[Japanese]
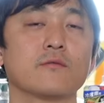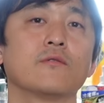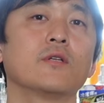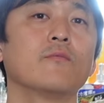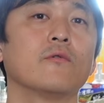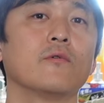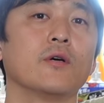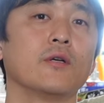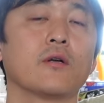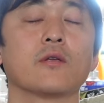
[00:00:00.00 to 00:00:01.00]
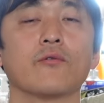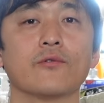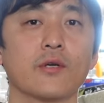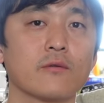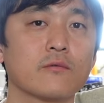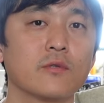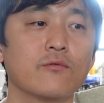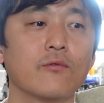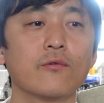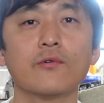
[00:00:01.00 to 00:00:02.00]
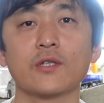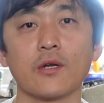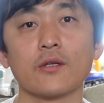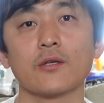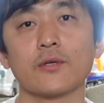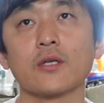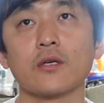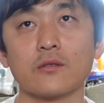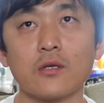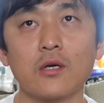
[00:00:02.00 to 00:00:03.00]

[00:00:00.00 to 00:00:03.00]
それでもやりたいことをやるっていう方向にならないといけない。